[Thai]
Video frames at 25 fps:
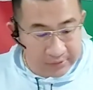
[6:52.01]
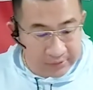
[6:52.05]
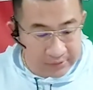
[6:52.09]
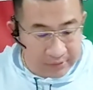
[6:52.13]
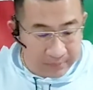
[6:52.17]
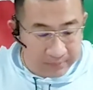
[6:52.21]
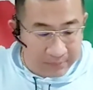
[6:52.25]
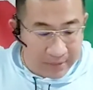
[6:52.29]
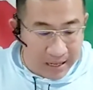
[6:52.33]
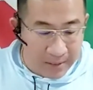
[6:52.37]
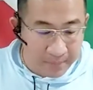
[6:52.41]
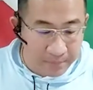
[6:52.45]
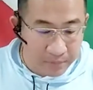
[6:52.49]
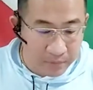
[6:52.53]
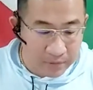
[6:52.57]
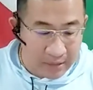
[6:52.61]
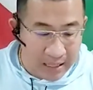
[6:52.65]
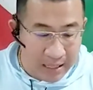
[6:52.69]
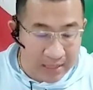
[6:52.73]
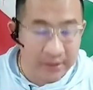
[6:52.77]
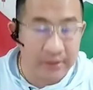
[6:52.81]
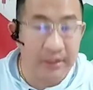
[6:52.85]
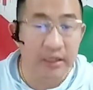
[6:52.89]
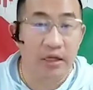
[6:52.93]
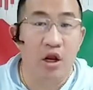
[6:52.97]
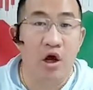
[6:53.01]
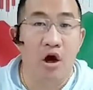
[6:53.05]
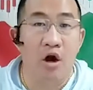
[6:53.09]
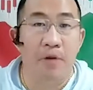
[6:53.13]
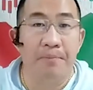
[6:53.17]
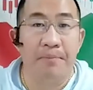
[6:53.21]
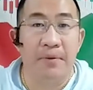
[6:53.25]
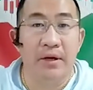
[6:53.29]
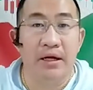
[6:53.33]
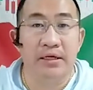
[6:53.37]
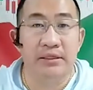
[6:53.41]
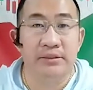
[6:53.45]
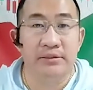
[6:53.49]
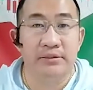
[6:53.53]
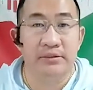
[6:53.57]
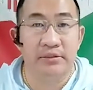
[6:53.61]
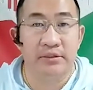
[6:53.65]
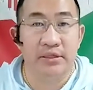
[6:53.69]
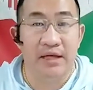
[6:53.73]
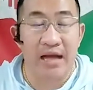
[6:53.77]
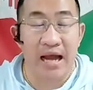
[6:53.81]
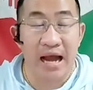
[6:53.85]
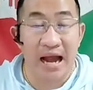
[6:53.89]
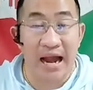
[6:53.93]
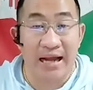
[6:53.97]
สำหรับท่านที่รอเปิด
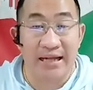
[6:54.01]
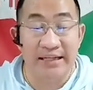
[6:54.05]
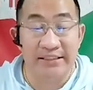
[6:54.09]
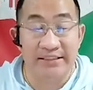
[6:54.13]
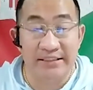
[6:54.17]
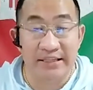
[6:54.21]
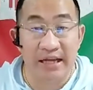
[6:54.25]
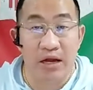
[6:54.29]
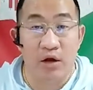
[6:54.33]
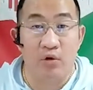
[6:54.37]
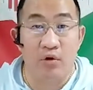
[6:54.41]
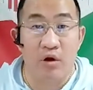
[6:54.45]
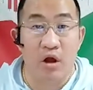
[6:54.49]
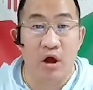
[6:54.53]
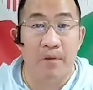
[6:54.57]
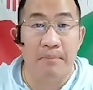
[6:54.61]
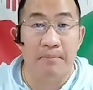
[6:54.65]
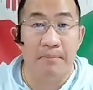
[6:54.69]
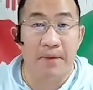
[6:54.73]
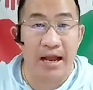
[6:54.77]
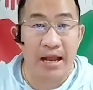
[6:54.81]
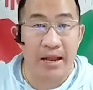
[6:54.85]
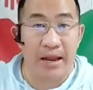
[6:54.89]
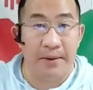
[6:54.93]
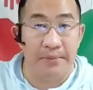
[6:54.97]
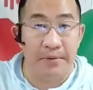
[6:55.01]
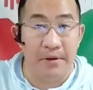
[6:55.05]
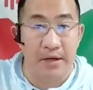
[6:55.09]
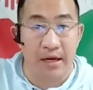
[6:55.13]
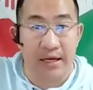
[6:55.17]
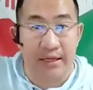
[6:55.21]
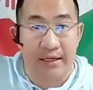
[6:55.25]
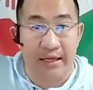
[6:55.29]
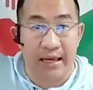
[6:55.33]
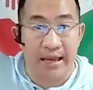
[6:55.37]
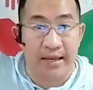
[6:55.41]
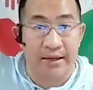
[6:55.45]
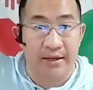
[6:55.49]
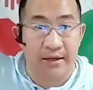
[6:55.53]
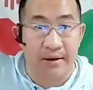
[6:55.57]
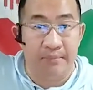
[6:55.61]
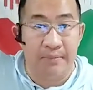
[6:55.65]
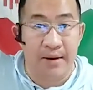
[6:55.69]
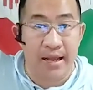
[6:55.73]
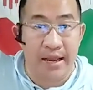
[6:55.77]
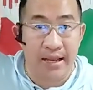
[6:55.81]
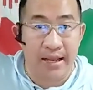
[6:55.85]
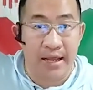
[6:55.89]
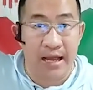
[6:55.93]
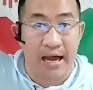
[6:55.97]
ขายเซลล์รอบใหม่เพื่อเก็งกำ
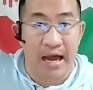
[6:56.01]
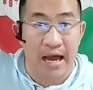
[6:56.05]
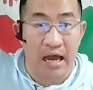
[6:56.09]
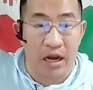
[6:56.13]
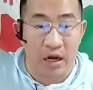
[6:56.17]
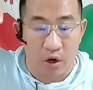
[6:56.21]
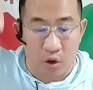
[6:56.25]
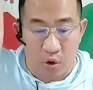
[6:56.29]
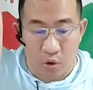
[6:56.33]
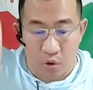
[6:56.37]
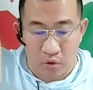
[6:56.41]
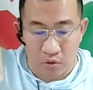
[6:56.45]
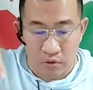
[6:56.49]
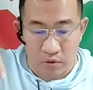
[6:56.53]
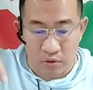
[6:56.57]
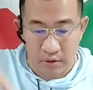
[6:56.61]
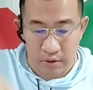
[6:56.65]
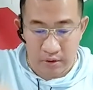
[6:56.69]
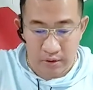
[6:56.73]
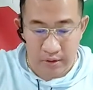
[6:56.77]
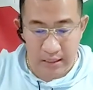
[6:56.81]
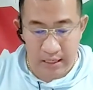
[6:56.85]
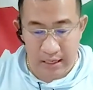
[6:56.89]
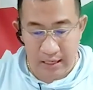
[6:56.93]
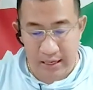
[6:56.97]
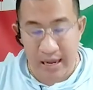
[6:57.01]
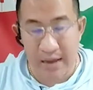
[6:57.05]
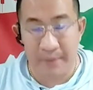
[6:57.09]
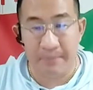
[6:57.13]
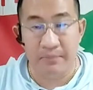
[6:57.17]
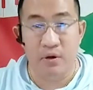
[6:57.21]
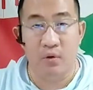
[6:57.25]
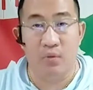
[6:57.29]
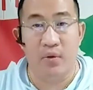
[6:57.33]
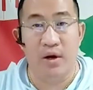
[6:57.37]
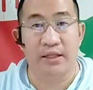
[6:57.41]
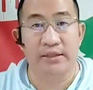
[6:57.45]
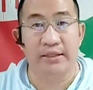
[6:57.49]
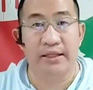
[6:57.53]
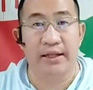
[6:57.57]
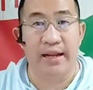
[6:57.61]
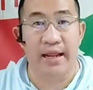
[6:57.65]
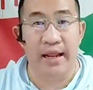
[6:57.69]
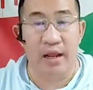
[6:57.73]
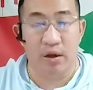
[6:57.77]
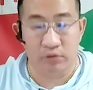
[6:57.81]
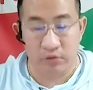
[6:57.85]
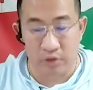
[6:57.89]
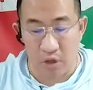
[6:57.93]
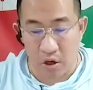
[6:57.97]
ไรขาลงนะครับ หรือว่าติดเห
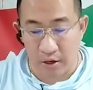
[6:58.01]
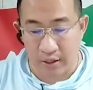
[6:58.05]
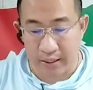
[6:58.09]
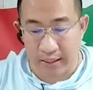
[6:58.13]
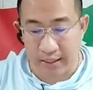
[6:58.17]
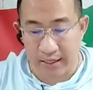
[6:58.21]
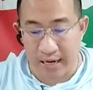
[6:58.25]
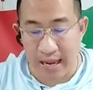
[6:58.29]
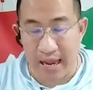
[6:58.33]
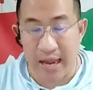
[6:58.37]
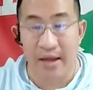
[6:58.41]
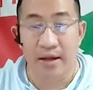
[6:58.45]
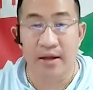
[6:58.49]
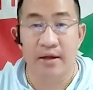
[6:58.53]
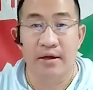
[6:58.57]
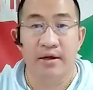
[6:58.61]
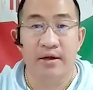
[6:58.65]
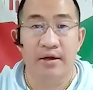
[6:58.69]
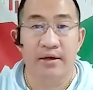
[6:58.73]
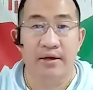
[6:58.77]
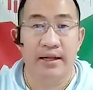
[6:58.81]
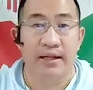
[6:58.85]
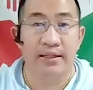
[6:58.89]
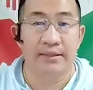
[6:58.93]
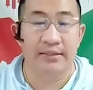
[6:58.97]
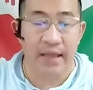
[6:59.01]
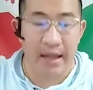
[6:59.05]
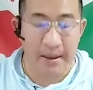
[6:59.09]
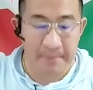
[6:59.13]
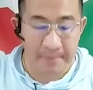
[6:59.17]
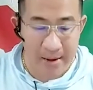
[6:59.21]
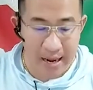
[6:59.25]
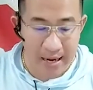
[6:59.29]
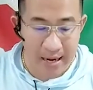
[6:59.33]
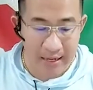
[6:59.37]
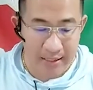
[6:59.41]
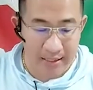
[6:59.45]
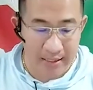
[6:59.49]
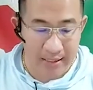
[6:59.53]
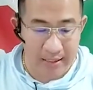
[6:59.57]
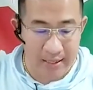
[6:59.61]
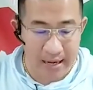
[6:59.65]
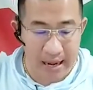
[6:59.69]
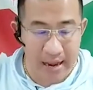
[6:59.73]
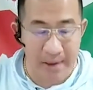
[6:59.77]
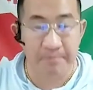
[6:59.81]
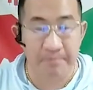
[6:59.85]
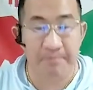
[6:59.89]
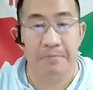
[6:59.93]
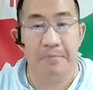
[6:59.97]
วตอนนี้นะ เล่นตามแผนนี้ค
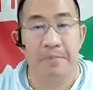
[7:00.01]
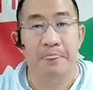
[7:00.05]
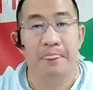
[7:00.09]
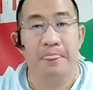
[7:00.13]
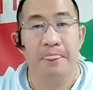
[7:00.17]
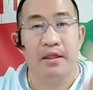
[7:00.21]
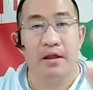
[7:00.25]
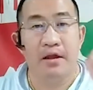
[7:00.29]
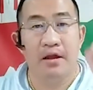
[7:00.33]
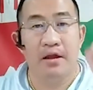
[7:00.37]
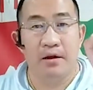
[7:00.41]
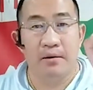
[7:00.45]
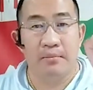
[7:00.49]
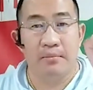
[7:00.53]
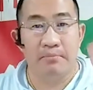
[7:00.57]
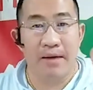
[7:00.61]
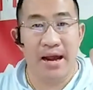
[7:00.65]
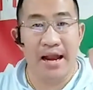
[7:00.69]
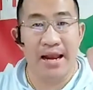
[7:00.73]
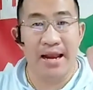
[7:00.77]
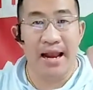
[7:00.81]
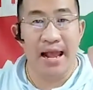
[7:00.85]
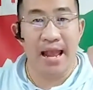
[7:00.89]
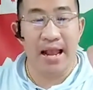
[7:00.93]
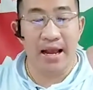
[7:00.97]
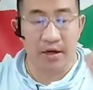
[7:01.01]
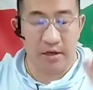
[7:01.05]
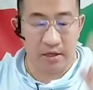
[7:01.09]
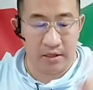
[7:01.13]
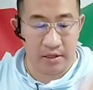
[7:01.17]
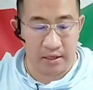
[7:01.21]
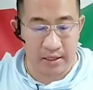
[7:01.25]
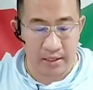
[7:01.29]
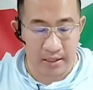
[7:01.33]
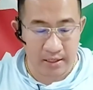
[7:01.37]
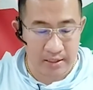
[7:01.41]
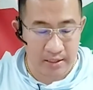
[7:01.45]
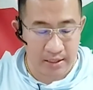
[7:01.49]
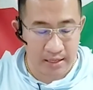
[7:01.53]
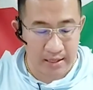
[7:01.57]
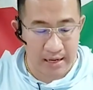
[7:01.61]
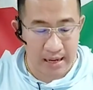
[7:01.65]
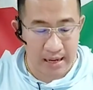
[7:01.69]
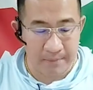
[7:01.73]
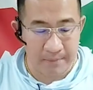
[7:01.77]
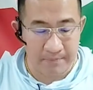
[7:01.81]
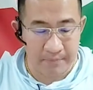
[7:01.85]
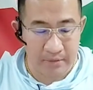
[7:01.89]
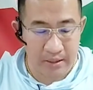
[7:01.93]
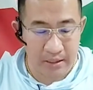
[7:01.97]
รับไม้แรกเลยนะ
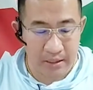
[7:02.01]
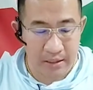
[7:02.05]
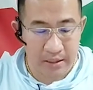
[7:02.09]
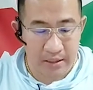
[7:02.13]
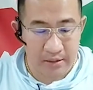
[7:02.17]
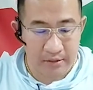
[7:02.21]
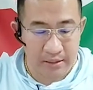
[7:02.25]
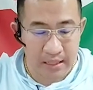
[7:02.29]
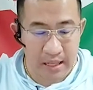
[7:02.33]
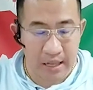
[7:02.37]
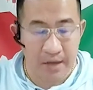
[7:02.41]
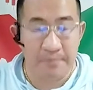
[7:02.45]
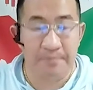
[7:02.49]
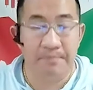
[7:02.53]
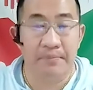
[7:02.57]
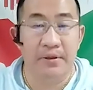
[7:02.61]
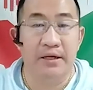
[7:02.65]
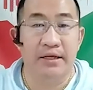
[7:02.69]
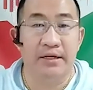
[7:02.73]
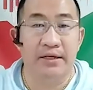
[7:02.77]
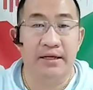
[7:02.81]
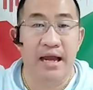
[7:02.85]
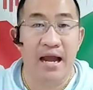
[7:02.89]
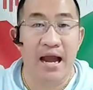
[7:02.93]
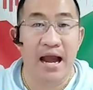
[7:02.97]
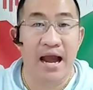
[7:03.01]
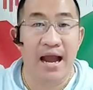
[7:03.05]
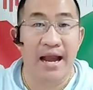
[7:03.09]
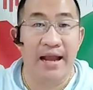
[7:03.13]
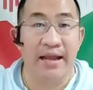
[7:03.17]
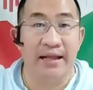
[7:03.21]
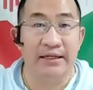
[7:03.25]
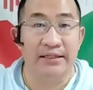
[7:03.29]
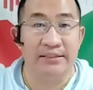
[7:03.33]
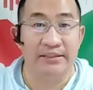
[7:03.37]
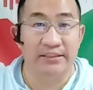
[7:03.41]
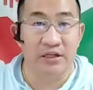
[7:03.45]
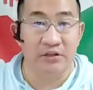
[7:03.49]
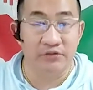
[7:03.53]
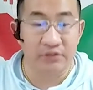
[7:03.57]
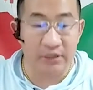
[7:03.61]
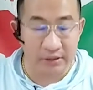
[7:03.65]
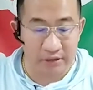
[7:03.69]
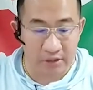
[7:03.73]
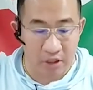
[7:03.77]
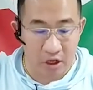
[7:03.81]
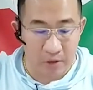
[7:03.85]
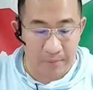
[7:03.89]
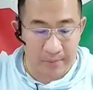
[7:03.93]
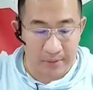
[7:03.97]
บ ตั้งเปิดขายเซลล์ส
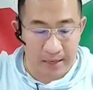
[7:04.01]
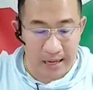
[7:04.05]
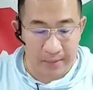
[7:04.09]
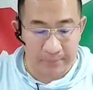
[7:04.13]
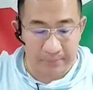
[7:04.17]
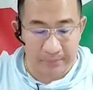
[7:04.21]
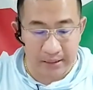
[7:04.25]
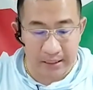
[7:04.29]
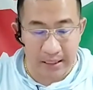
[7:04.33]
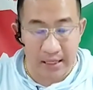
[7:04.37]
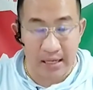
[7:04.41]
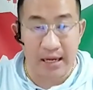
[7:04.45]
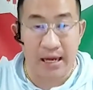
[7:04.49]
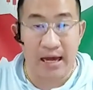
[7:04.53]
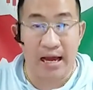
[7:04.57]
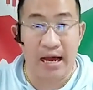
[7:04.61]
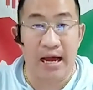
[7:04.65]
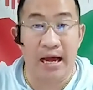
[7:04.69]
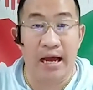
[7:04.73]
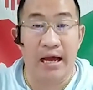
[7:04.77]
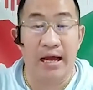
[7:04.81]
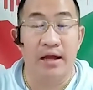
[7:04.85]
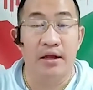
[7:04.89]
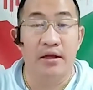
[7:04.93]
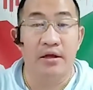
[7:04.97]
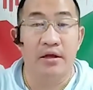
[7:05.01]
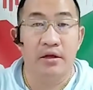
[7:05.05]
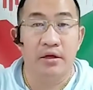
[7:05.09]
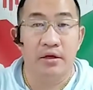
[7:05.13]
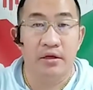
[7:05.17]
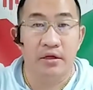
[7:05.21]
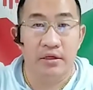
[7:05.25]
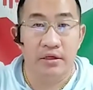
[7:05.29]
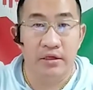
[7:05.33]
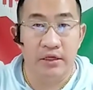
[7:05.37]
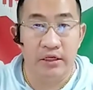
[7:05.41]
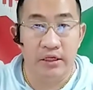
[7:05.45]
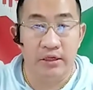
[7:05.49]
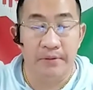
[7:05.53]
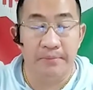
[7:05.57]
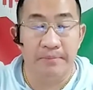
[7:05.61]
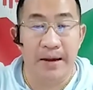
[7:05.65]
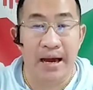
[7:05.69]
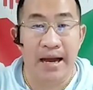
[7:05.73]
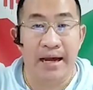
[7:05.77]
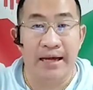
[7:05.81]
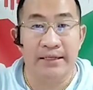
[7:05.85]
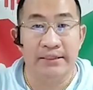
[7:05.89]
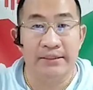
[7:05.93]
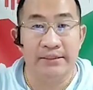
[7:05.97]
ต็อปครับที่ราคา
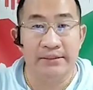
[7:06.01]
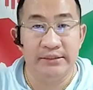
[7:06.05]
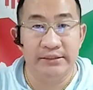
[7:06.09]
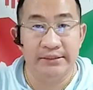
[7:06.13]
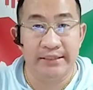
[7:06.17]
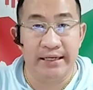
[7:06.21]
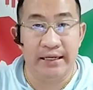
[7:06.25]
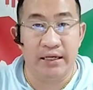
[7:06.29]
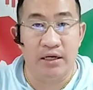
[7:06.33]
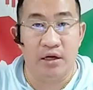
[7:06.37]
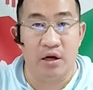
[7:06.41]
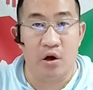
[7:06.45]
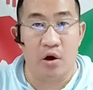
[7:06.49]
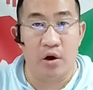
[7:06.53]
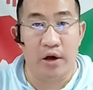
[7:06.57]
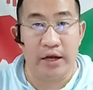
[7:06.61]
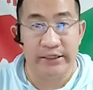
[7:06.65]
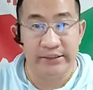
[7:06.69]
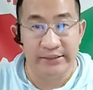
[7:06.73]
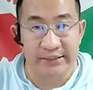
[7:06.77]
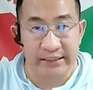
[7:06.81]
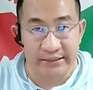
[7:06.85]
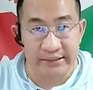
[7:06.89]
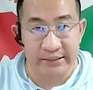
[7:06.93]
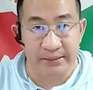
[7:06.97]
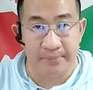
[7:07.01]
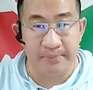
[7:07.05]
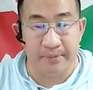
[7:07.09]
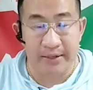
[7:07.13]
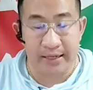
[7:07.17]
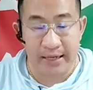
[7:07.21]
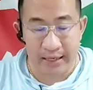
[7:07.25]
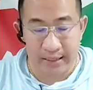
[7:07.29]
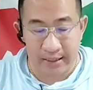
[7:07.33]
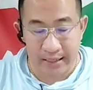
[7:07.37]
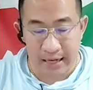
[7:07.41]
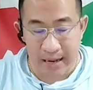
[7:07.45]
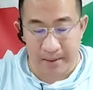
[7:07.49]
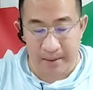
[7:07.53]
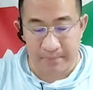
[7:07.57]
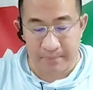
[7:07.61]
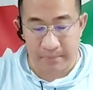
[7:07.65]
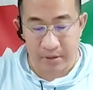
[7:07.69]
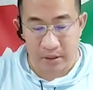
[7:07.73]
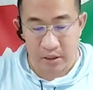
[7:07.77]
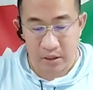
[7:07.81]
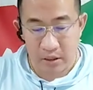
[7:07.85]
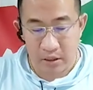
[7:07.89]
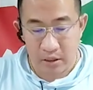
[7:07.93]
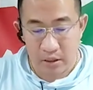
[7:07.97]
1,770 เหรียญครับ
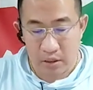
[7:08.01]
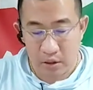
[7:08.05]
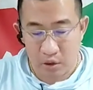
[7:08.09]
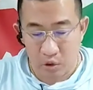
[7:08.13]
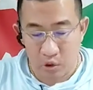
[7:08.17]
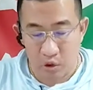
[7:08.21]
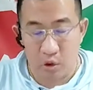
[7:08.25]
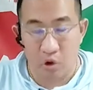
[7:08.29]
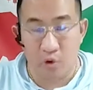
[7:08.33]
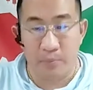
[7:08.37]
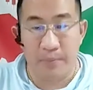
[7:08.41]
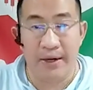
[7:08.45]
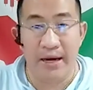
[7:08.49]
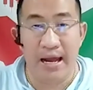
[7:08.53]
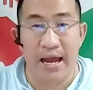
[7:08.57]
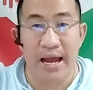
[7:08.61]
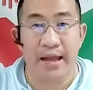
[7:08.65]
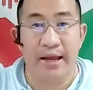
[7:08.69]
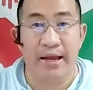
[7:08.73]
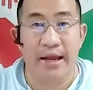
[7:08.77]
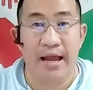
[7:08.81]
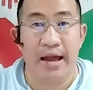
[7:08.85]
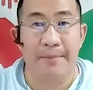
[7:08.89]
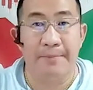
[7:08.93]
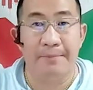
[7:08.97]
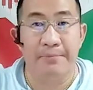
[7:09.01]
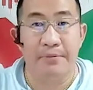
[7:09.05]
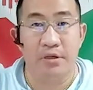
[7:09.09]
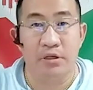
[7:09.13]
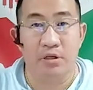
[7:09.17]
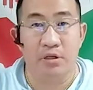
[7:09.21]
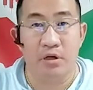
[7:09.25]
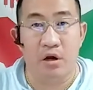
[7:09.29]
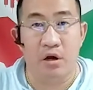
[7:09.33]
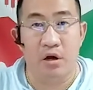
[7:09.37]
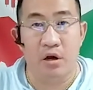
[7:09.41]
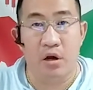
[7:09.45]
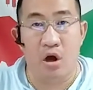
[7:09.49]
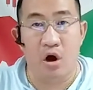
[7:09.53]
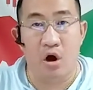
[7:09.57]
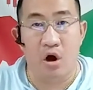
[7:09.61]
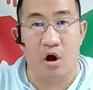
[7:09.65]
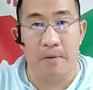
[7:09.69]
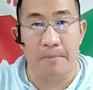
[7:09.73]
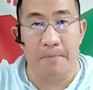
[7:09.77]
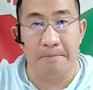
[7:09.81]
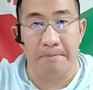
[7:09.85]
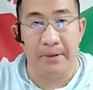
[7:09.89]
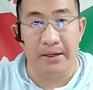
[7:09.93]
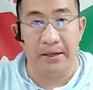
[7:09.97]
หลุดลงมาได้ครับ ก็รอ
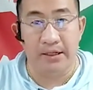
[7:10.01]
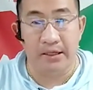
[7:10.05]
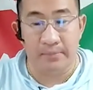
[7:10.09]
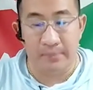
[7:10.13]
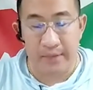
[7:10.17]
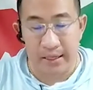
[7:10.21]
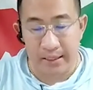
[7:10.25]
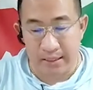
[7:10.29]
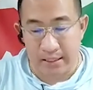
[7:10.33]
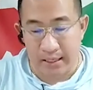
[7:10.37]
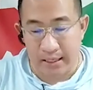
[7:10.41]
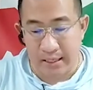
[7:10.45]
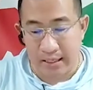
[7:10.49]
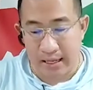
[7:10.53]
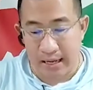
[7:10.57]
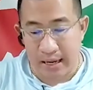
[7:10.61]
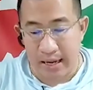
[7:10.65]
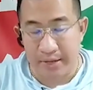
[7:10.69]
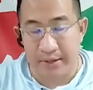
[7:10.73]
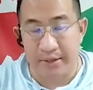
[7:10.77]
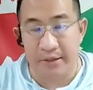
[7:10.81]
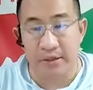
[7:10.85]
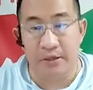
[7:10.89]
ปิดกำไรที่ราคา